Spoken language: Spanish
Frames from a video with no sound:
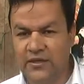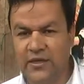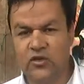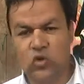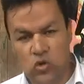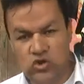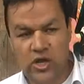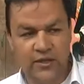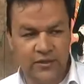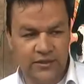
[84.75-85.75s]
teniendo
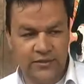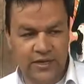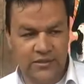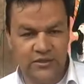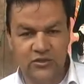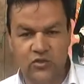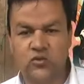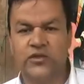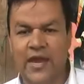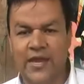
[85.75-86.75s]
11 agentes de
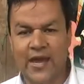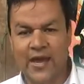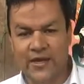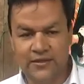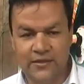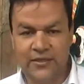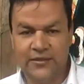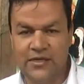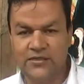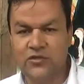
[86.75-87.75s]
tránsito, traiga agentes de
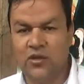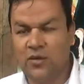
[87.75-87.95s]
tránsito de la